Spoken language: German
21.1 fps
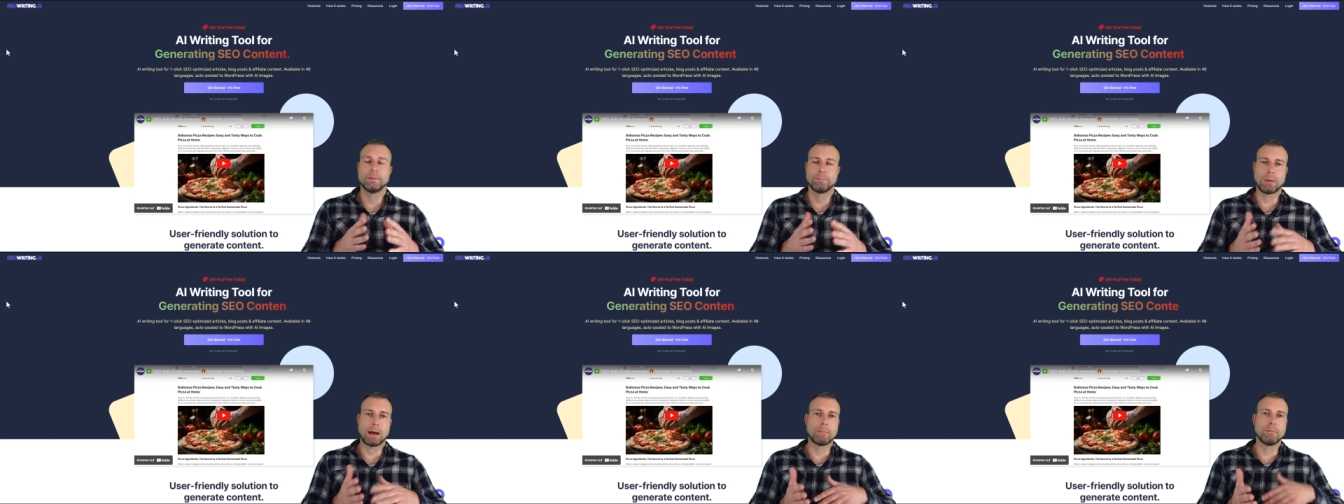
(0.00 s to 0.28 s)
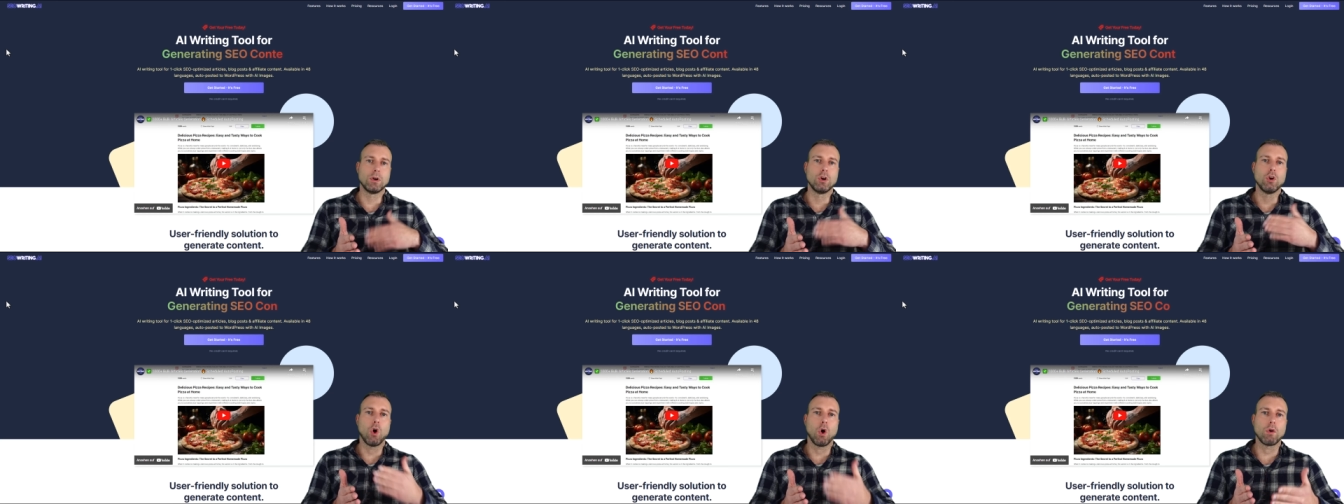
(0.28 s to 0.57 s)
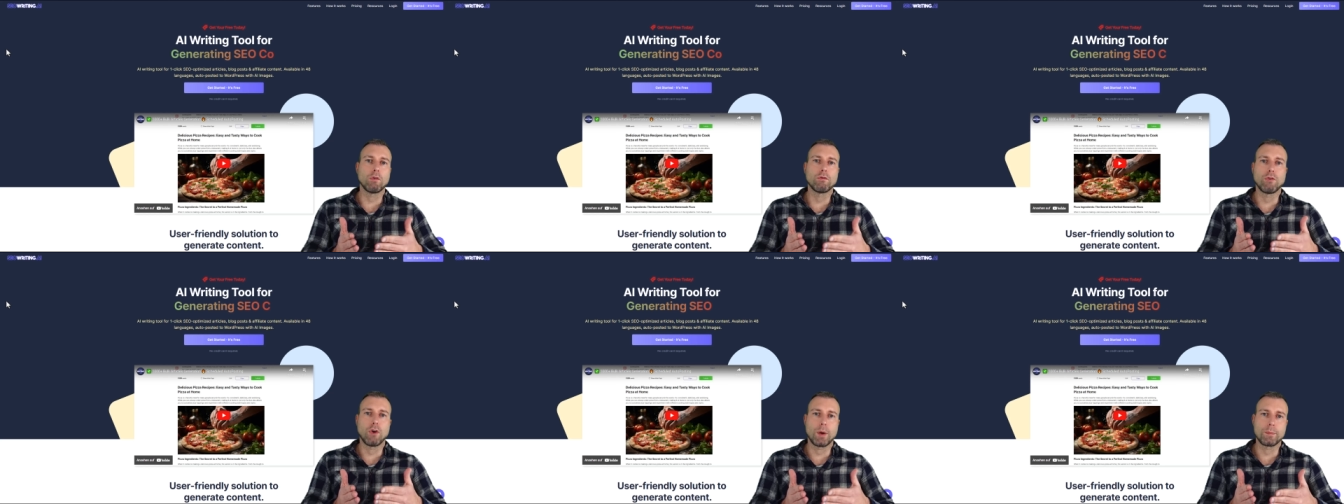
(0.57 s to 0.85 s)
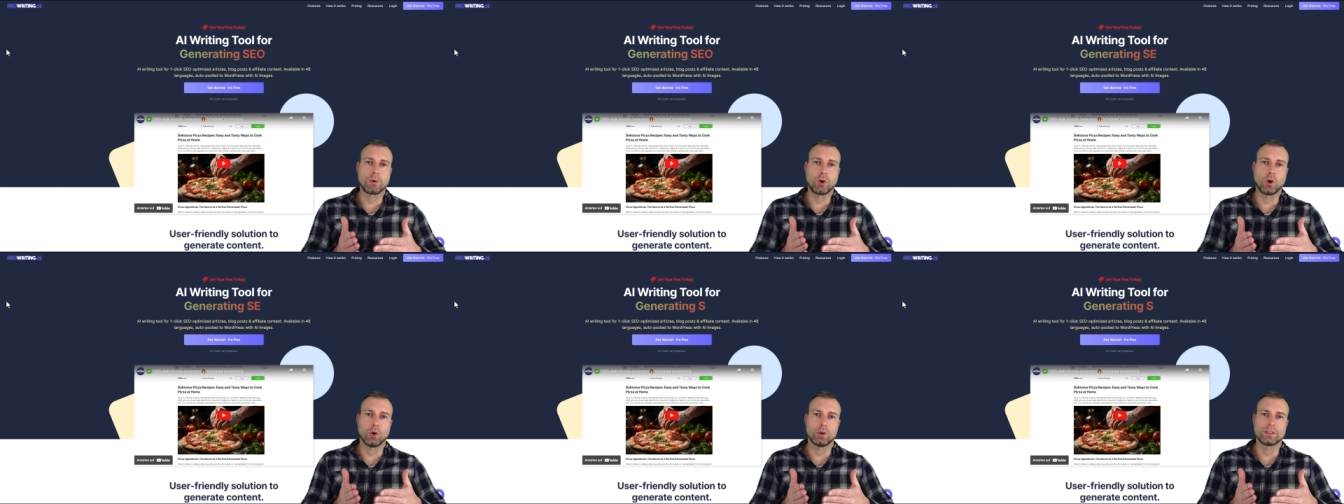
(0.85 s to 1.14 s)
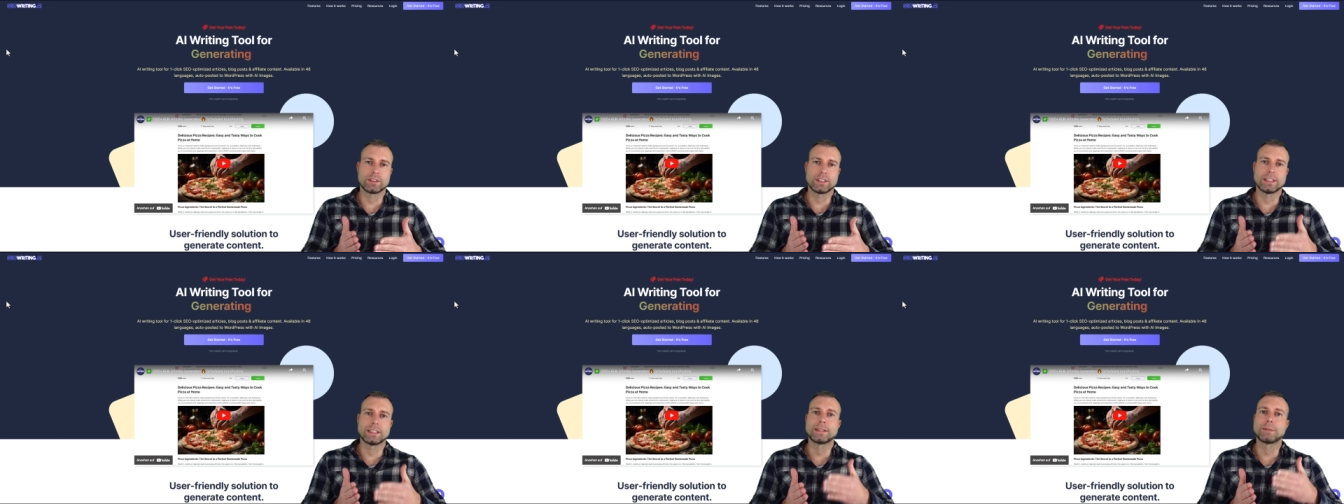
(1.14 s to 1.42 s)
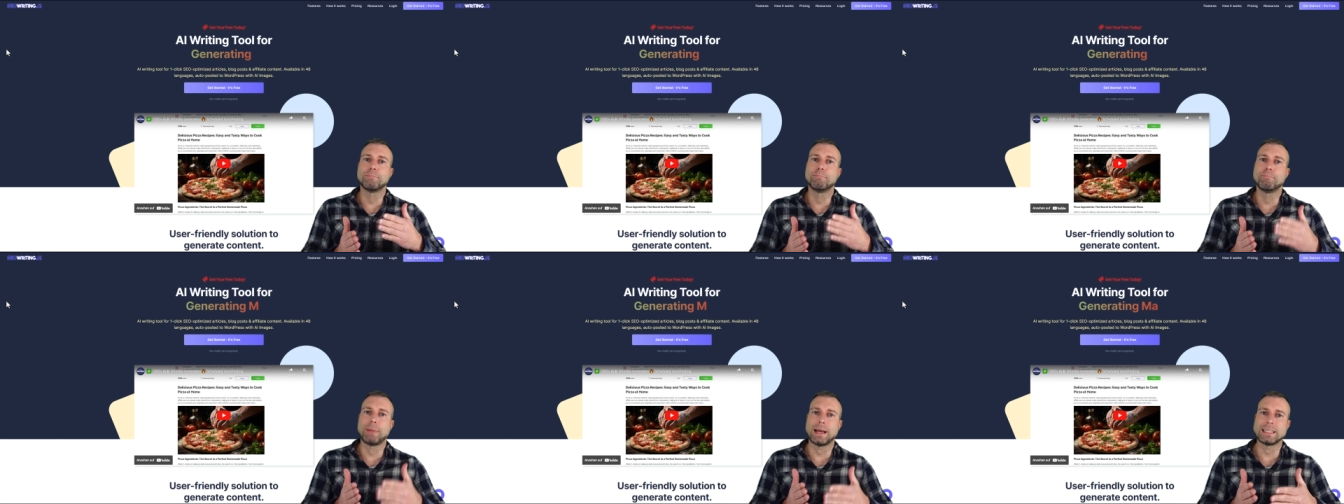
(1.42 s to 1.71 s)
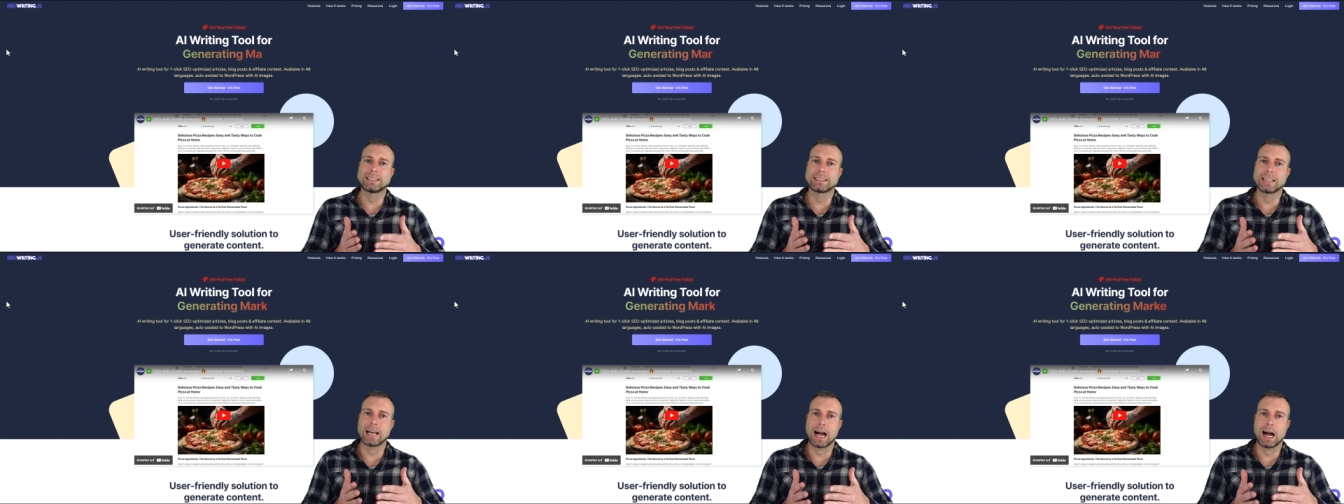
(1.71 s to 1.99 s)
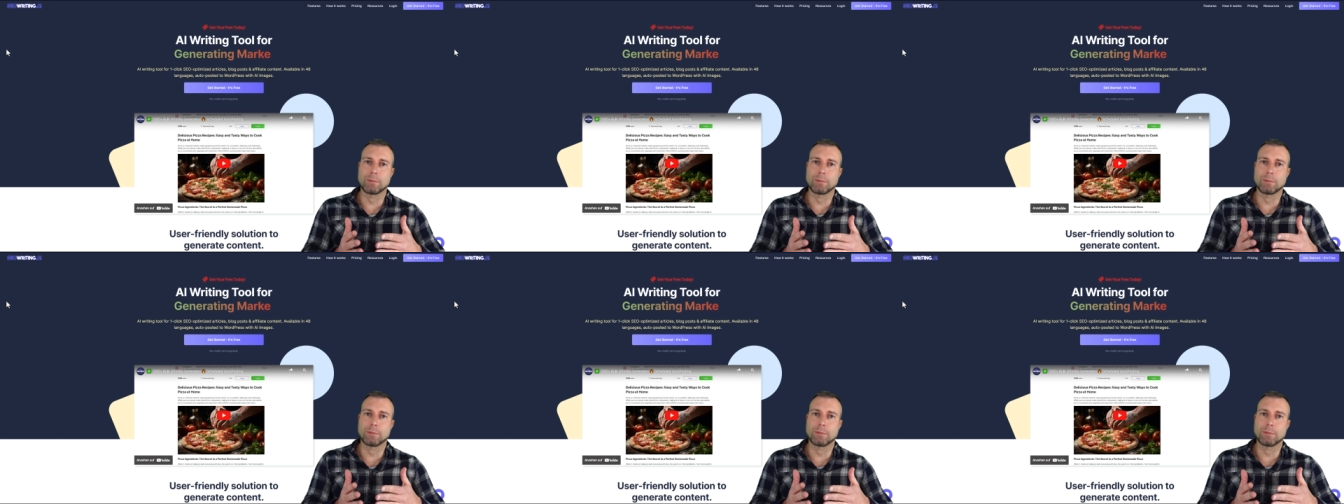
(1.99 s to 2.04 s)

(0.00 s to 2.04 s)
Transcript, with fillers: beim Longform-Content besser